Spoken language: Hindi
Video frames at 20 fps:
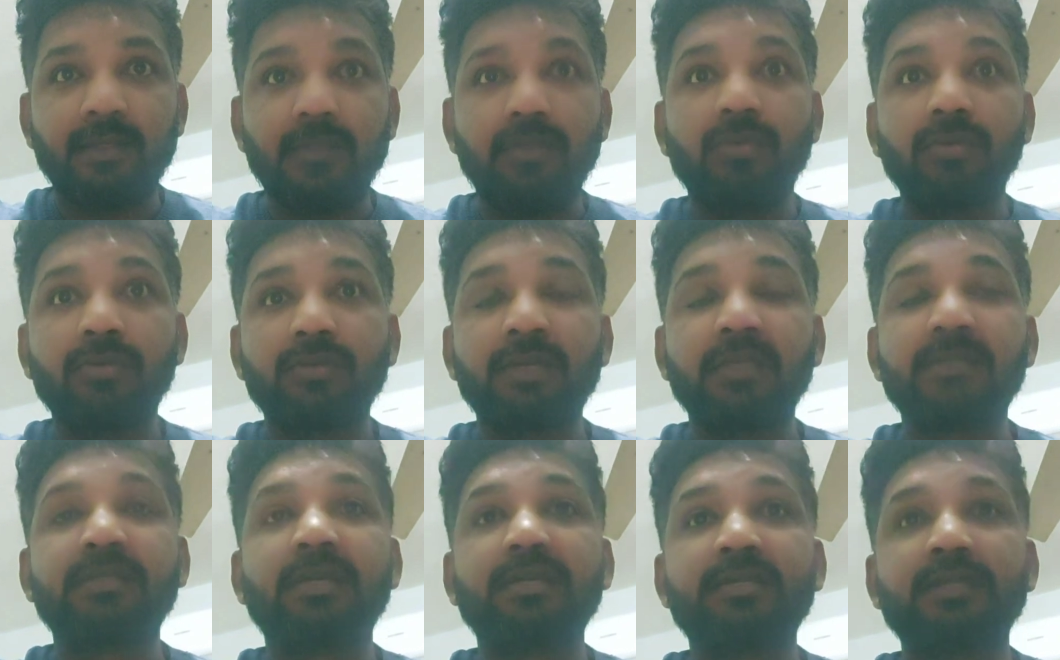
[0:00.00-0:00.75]
लोग
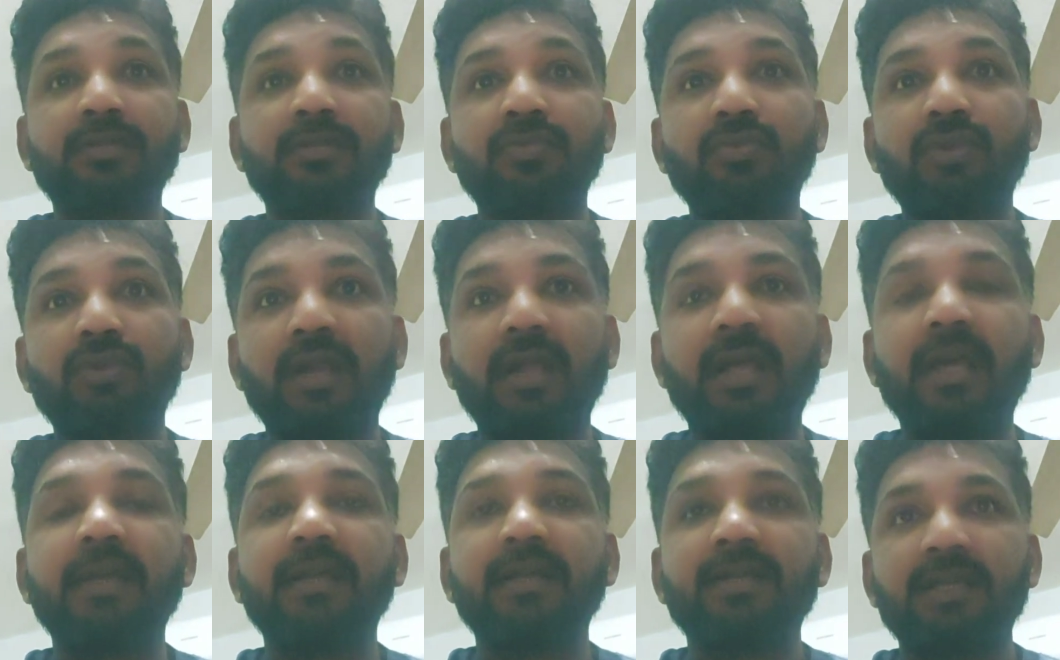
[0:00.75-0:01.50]
नशा से दूर
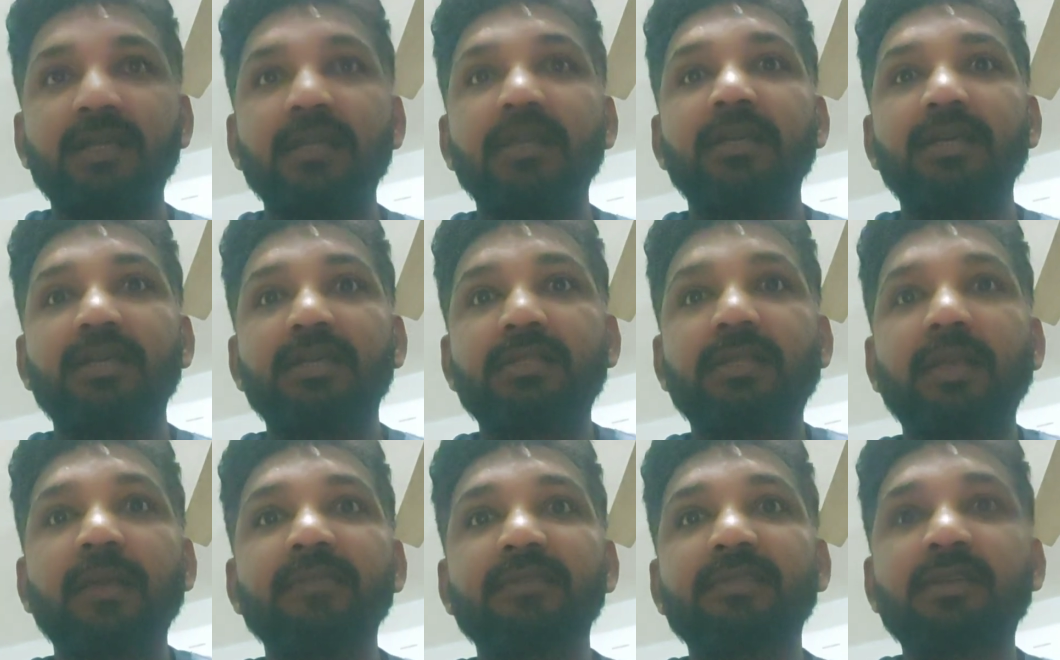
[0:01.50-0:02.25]
रहे
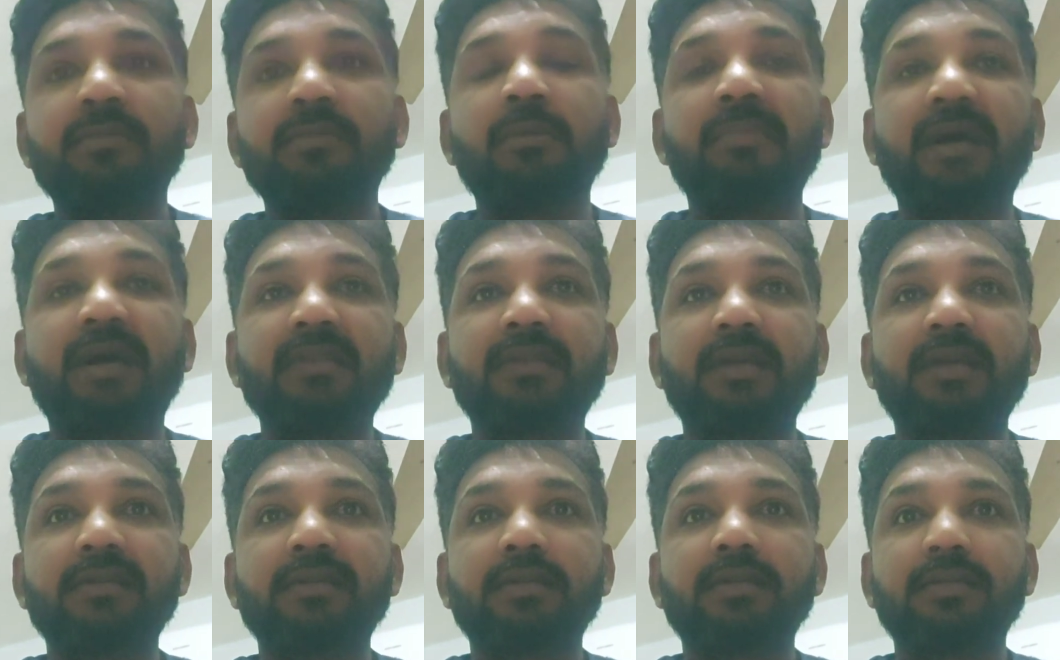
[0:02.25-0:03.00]
इसके विषय में बात
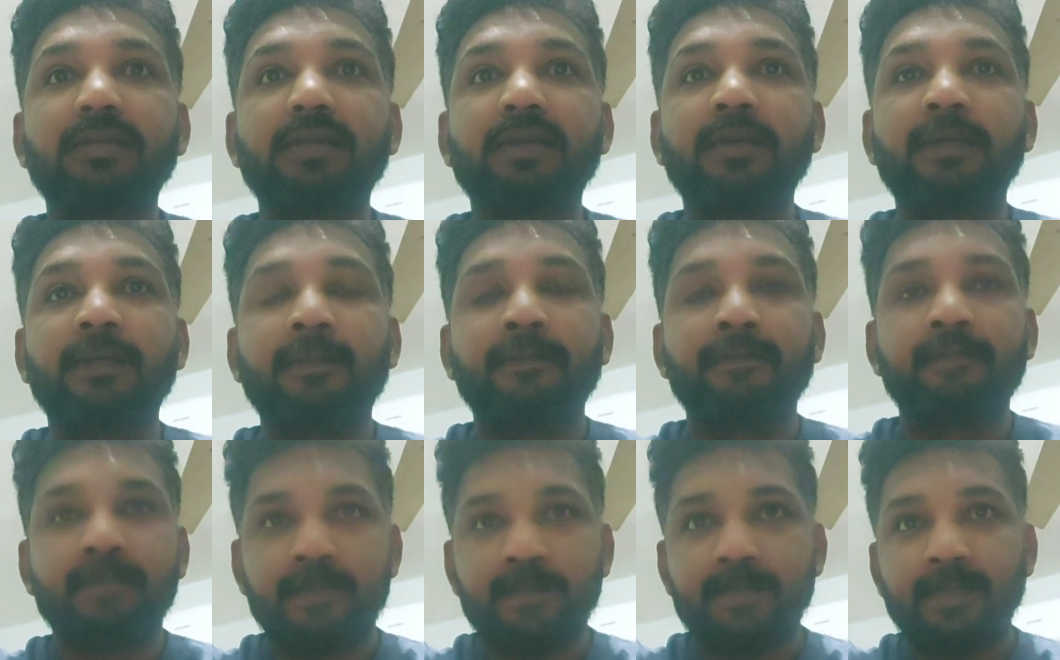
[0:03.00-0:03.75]
कर सकते हैं
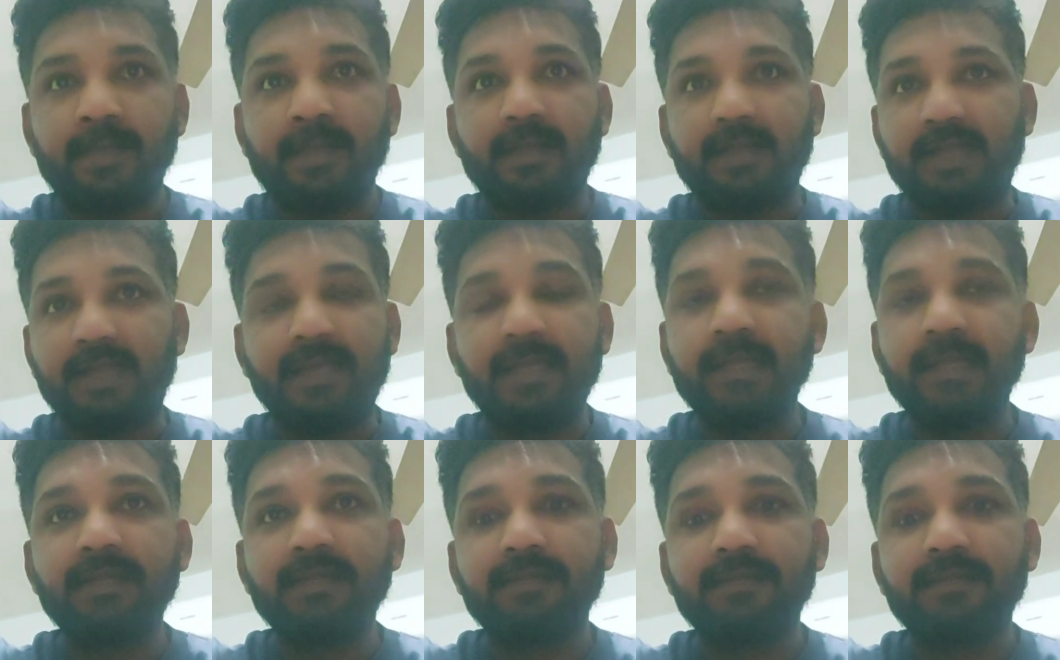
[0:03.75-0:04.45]
लेकिन